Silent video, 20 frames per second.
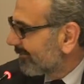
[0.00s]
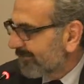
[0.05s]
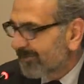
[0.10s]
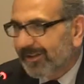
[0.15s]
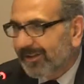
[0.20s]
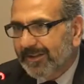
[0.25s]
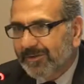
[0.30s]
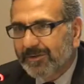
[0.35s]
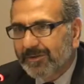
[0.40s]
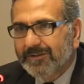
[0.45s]

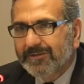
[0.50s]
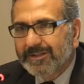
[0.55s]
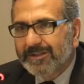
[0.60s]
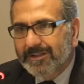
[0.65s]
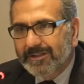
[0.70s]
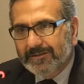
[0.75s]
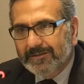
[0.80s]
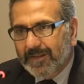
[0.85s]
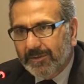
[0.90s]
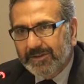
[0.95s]
cercando di
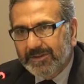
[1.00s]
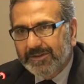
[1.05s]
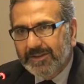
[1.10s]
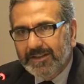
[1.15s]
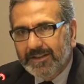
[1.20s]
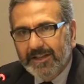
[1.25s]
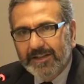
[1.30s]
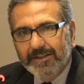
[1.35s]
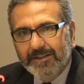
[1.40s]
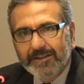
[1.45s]
vedere, a questa
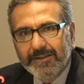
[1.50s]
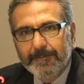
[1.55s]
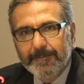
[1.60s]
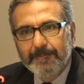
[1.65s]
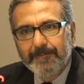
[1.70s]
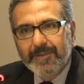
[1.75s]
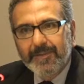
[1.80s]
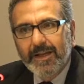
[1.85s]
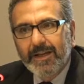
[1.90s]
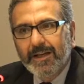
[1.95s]

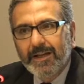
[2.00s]
analisi